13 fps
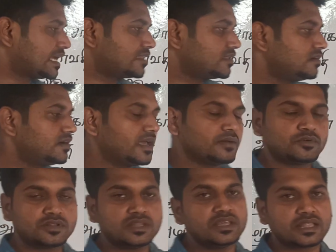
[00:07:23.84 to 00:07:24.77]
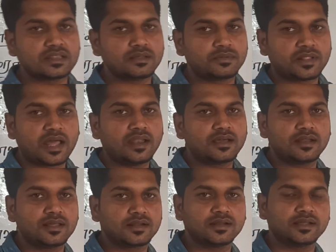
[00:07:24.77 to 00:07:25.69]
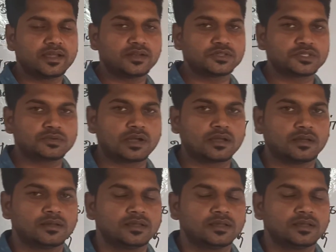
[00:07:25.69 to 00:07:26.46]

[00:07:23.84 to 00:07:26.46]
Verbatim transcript: சாத்தனூர் டேம் வந்து எந்த தாலுக்காவில் இருக்குன்னு கேட்டு வச்சுருவாங்க